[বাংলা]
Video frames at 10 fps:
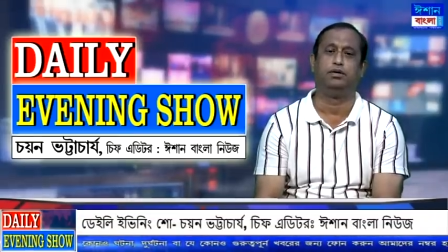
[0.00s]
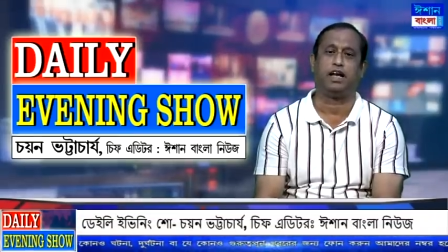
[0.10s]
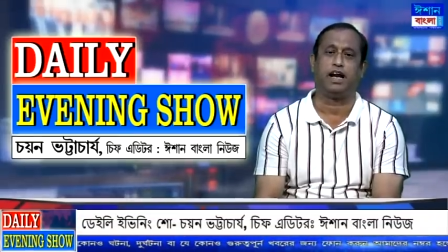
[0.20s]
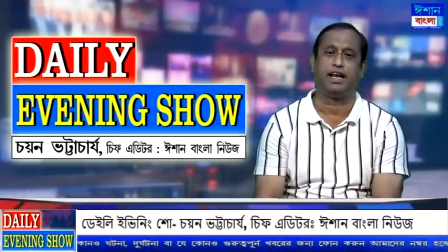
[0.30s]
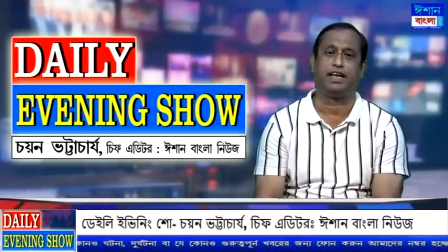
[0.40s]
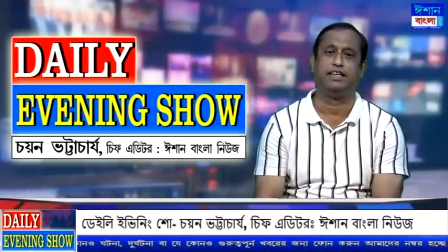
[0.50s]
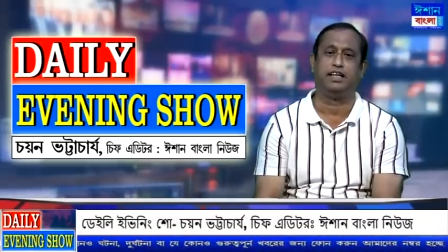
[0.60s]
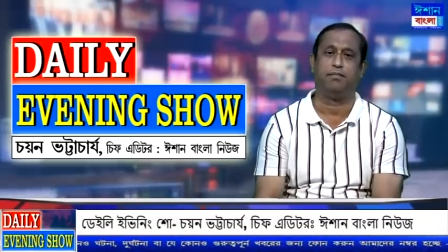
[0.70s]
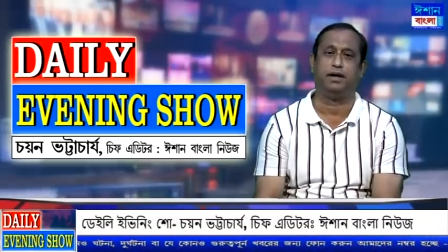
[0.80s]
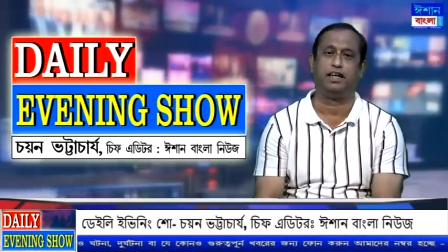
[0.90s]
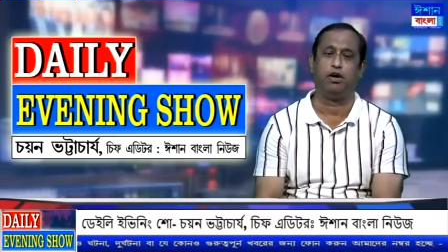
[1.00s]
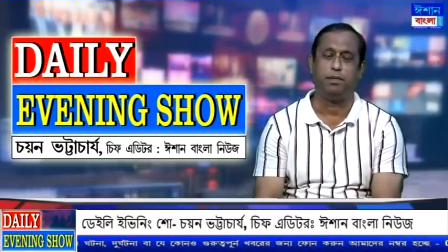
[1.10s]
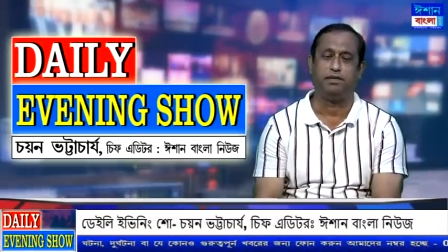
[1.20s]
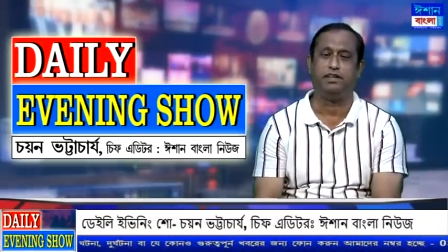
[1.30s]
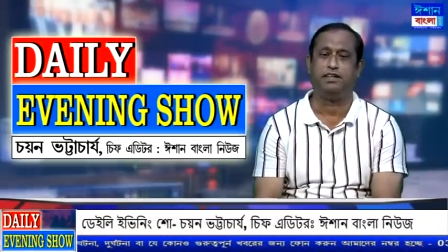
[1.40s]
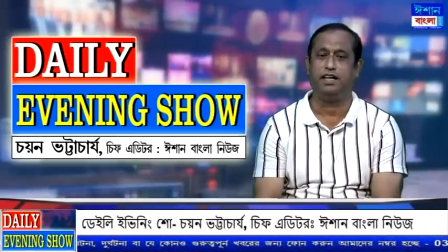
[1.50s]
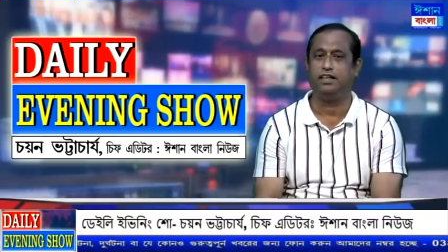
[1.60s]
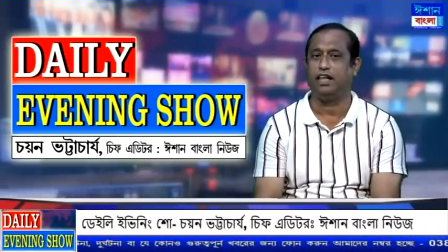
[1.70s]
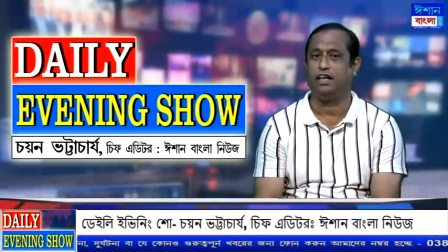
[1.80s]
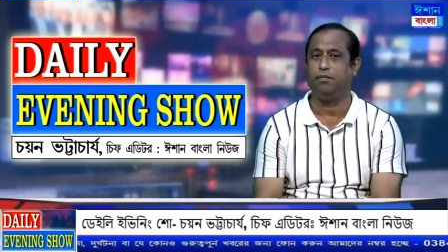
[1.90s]
যারা রেখেছেন বা যারা উপস্থিত ছিলেন
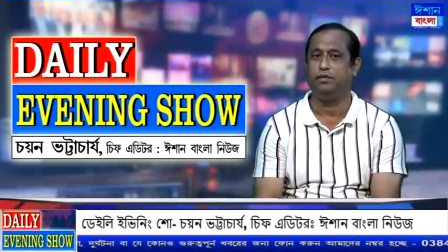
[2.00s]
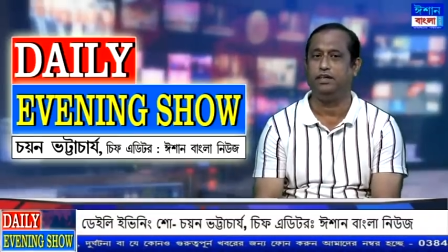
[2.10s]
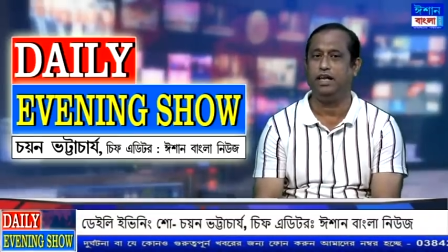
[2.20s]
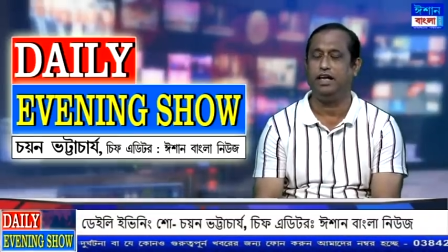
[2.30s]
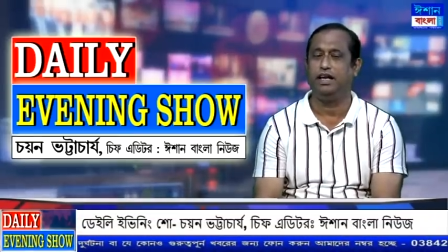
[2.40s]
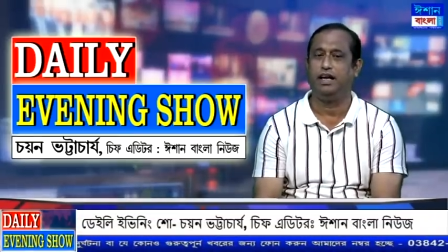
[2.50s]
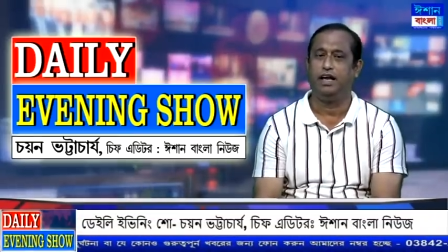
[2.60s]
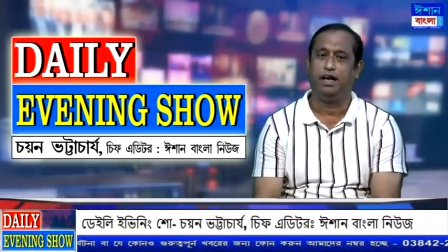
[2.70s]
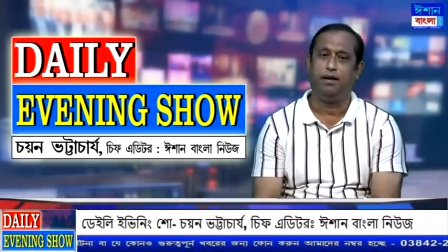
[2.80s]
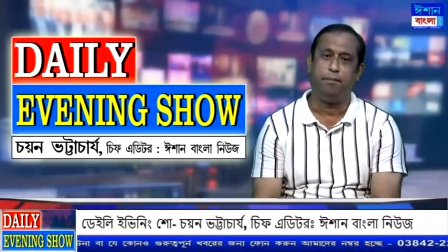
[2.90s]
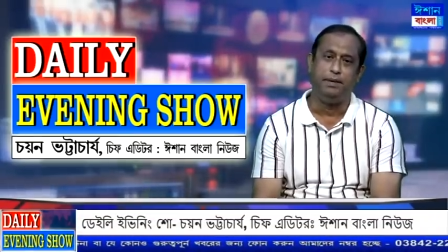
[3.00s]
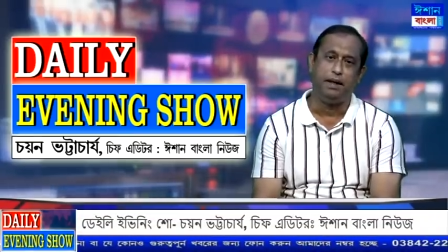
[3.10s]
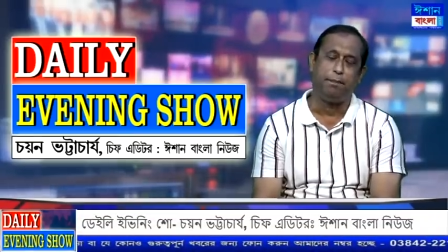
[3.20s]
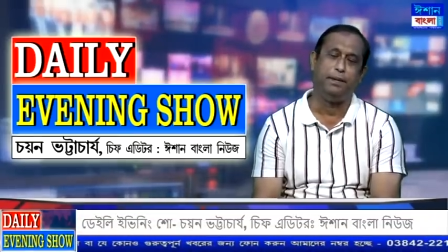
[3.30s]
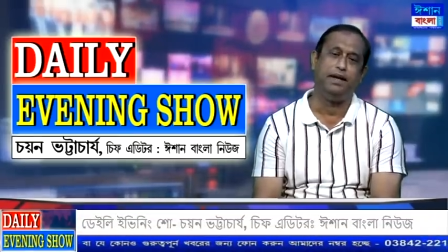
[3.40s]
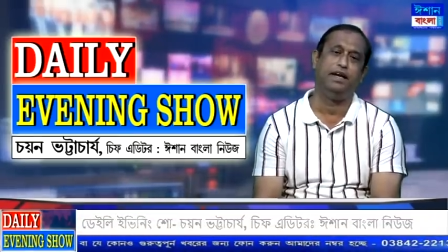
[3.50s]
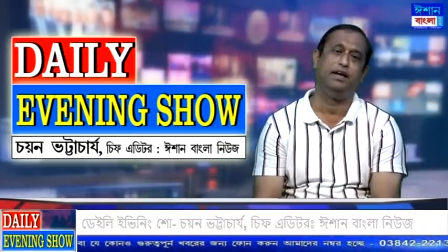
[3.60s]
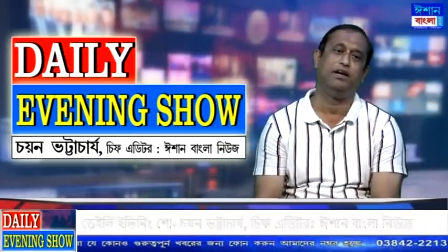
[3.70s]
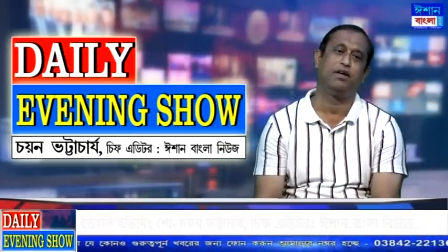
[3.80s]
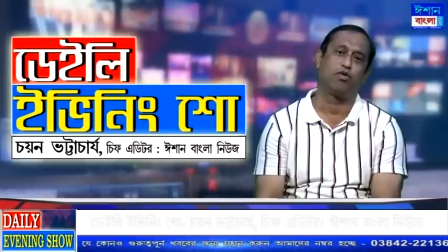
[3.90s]
তাদের মধ্যে বিজেপি
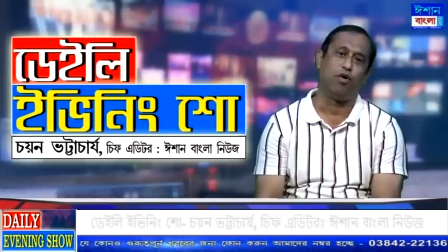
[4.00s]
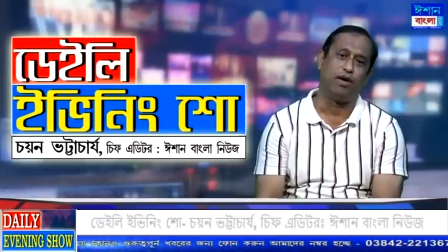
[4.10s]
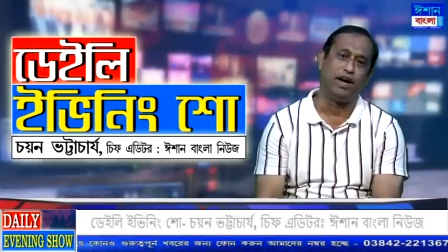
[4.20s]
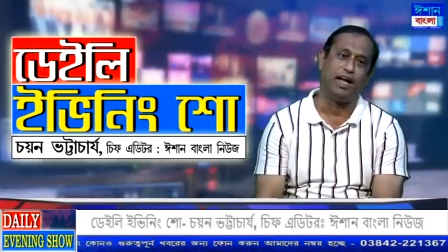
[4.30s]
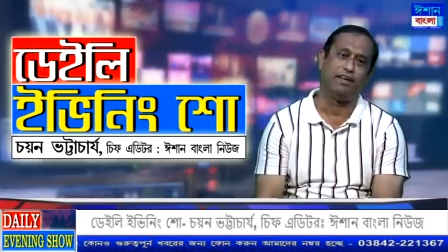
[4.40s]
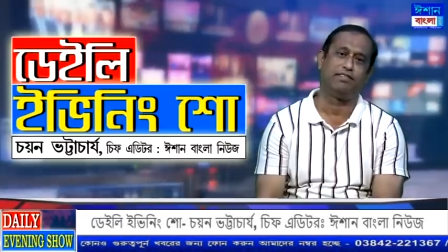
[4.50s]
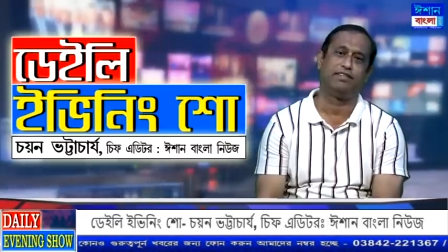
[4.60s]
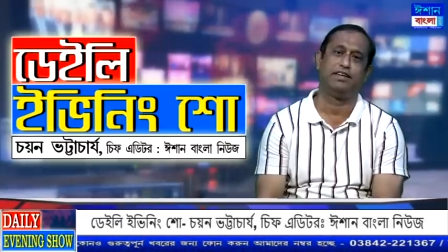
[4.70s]
কংগ্রেস